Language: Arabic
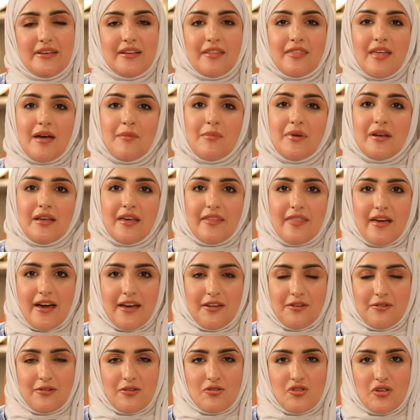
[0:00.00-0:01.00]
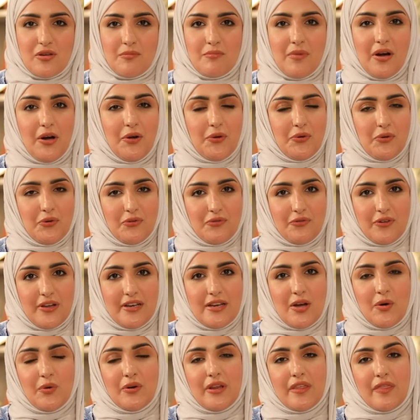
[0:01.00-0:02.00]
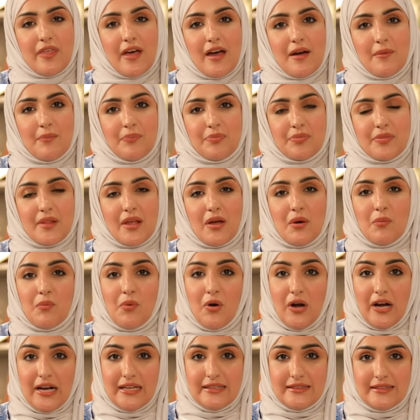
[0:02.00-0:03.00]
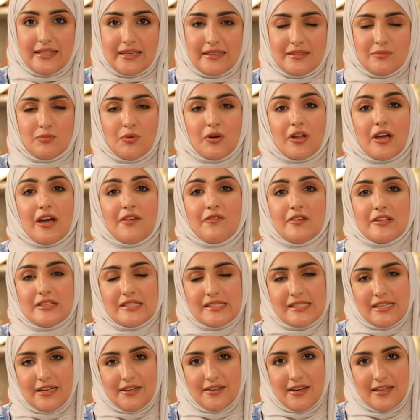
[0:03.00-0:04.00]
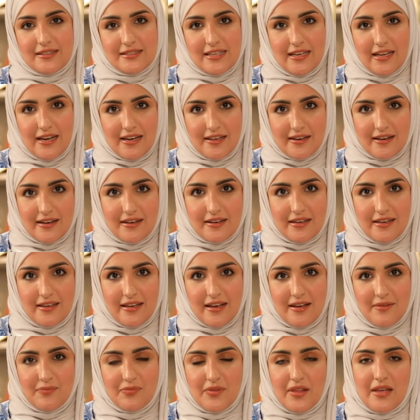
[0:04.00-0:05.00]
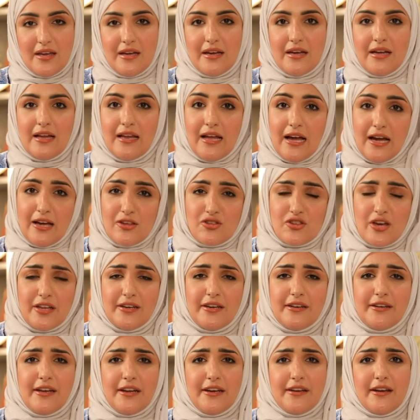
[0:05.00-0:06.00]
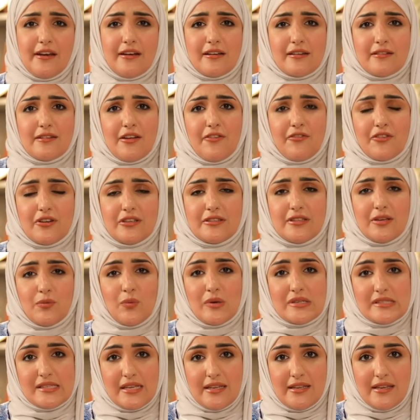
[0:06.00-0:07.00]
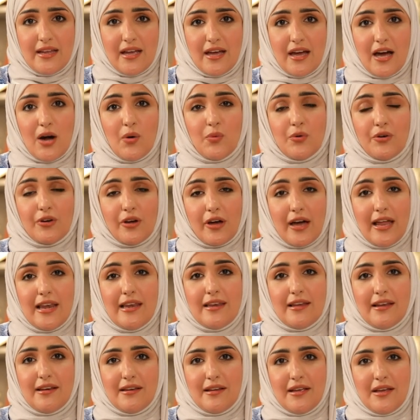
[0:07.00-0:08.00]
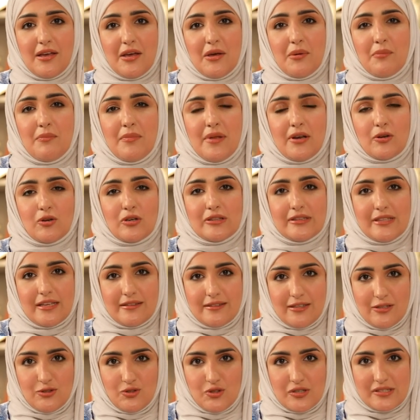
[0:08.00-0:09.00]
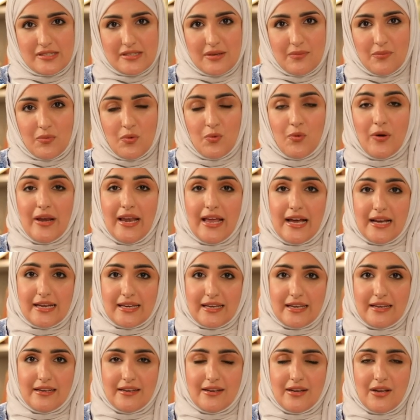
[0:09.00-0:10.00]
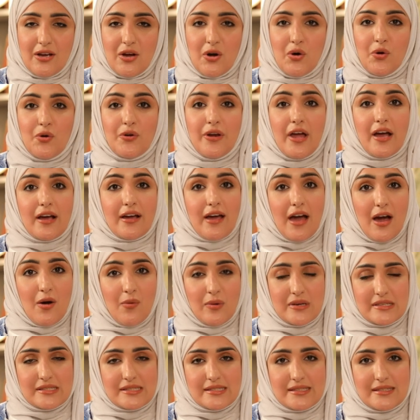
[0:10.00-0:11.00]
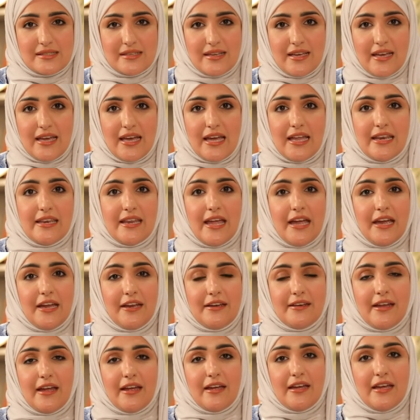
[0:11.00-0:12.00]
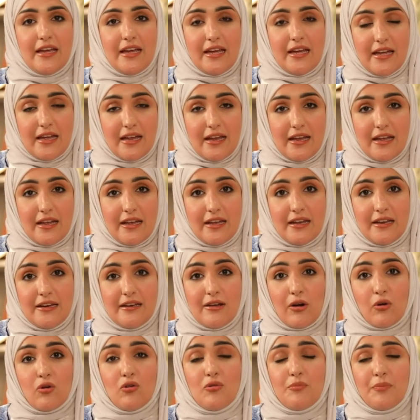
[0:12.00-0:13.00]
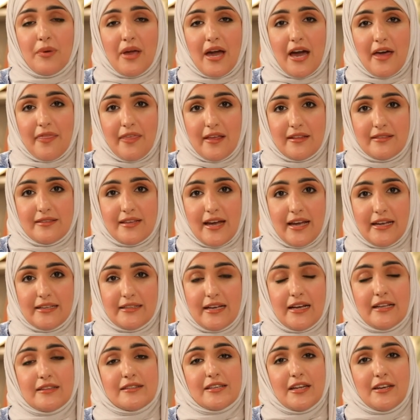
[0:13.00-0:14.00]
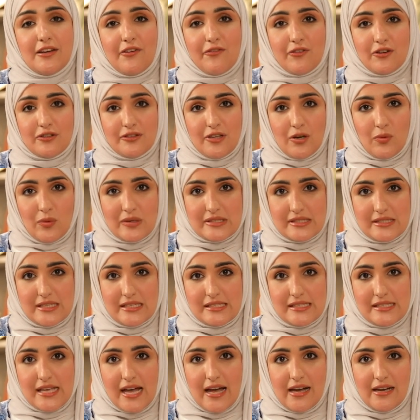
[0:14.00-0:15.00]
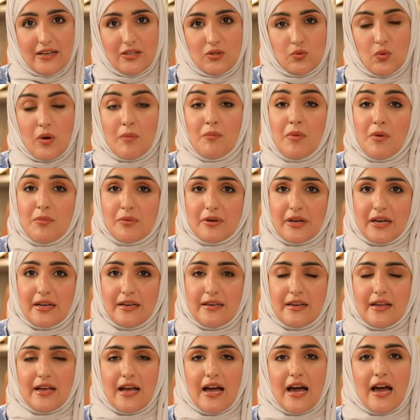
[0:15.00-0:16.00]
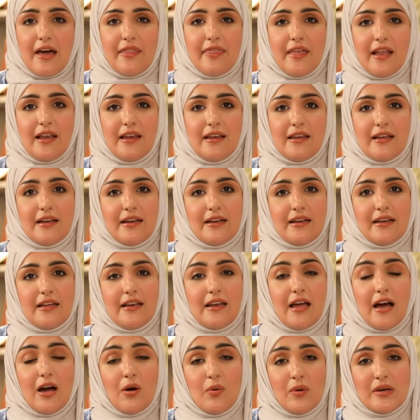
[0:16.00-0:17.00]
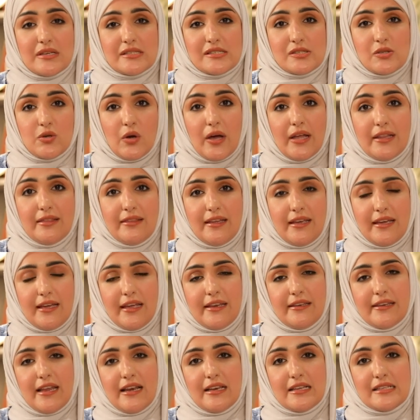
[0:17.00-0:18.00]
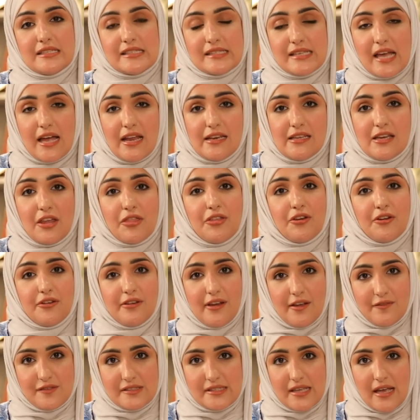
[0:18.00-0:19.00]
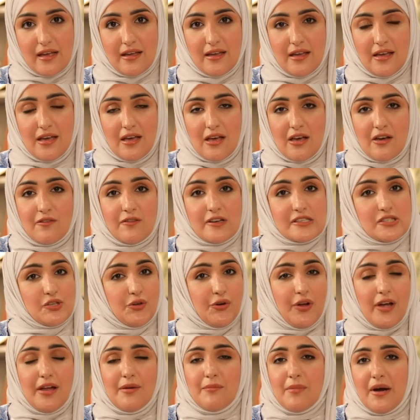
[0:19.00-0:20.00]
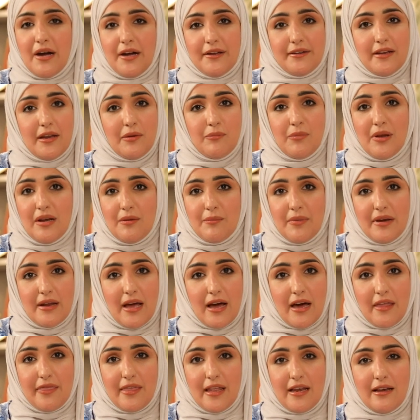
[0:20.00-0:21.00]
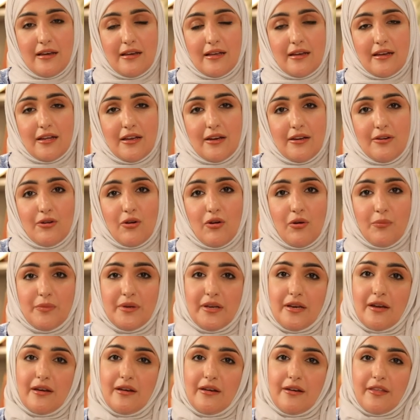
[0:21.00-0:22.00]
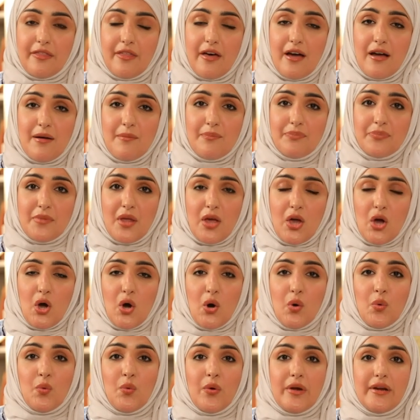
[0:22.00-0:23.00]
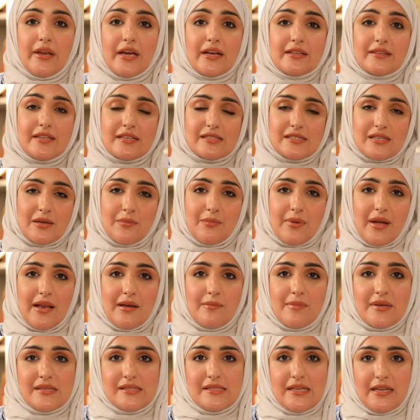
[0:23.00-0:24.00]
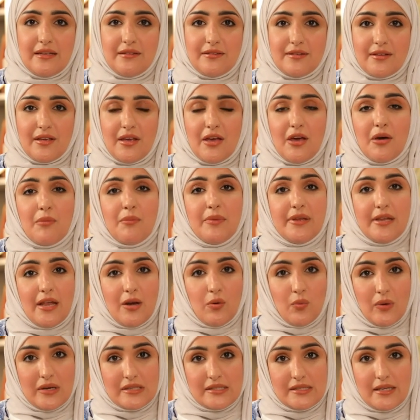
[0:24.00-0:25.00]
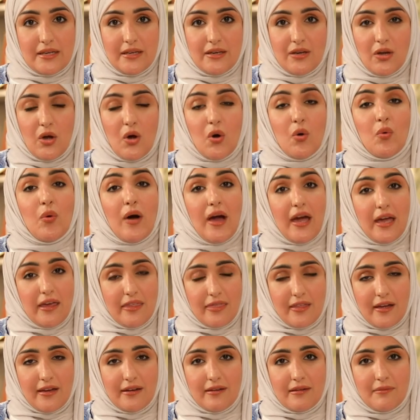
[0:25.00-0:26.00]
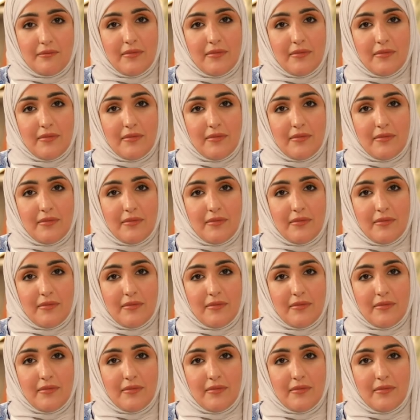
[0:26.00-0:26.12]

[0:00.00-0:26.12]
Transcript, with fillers: النظام الغذائي الرجيم معروف أنه نظام محدد منخفض السعرات الحرارية عشان أن احنا نفقد وزننا أو نقلل من كتلة الجسم ولكن هناك هوس أن احنا آه، نقوم بهذا الدايت حتى نفقد الوزن الزائد وممكن هذا الهوس يؤدي ان الانسان يضر نفسه فسرعان ما احنا نمل من هذا النوع من النظام ونكتسب المزيد من الوزن وايضا